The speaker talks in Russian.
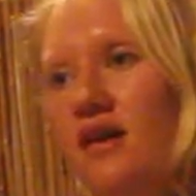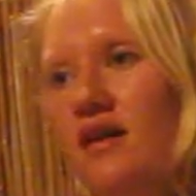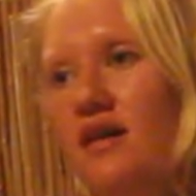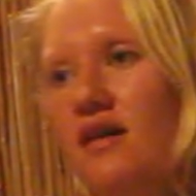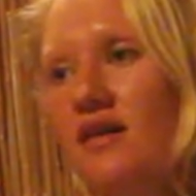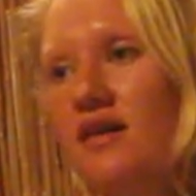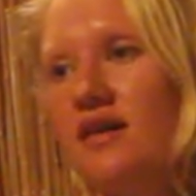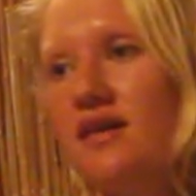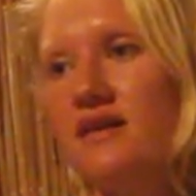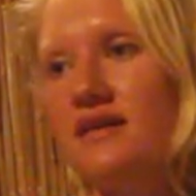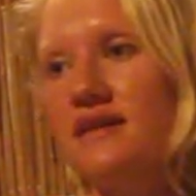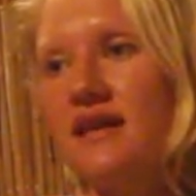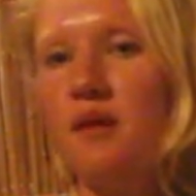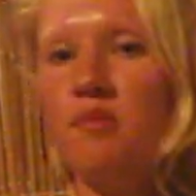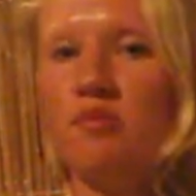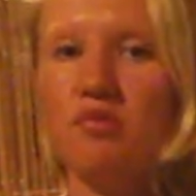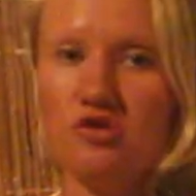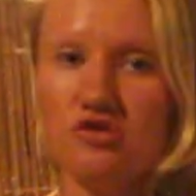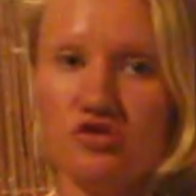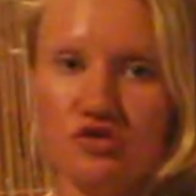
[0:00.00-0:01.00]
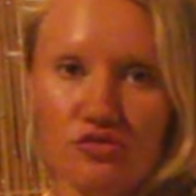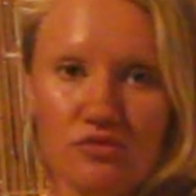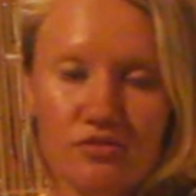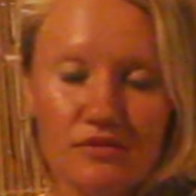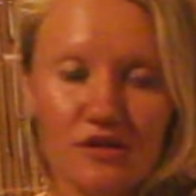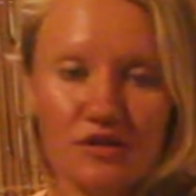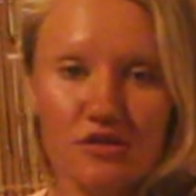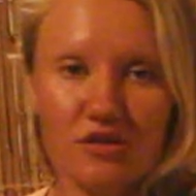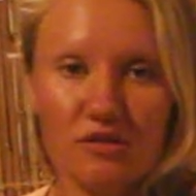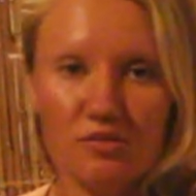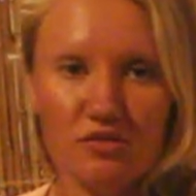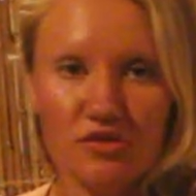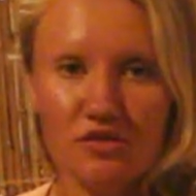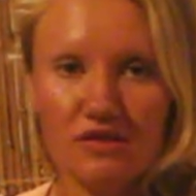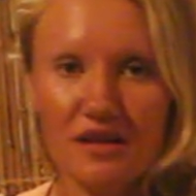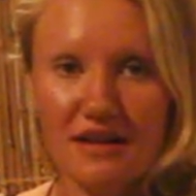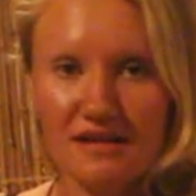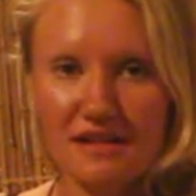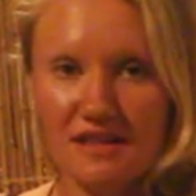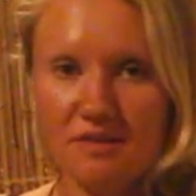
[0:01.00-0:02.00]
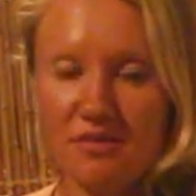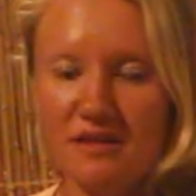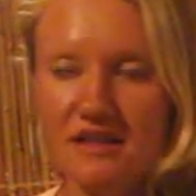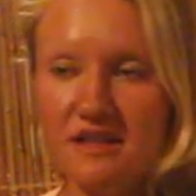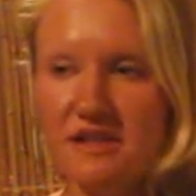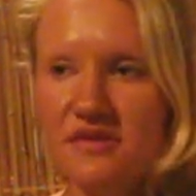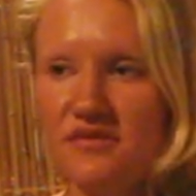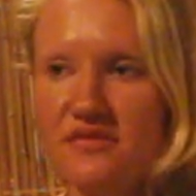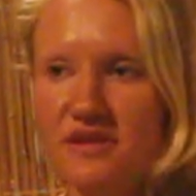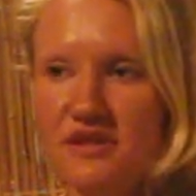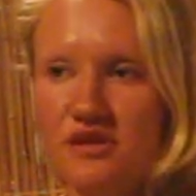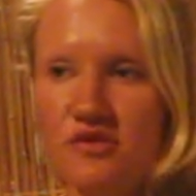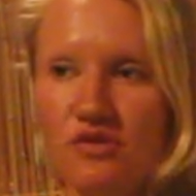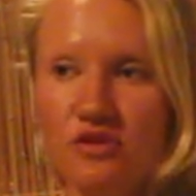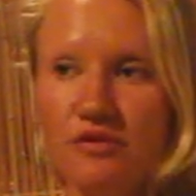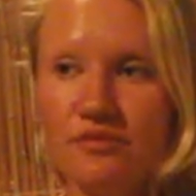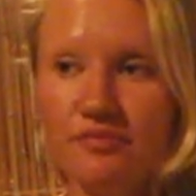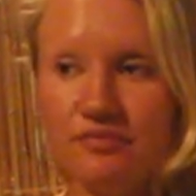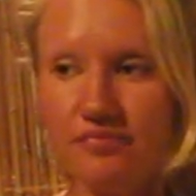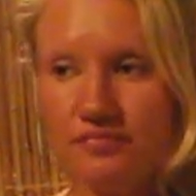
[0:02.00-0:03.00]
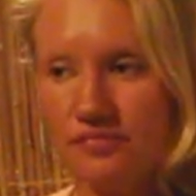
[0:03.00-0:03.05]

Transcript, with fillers: а, на почту, которая будет указана под этим видео.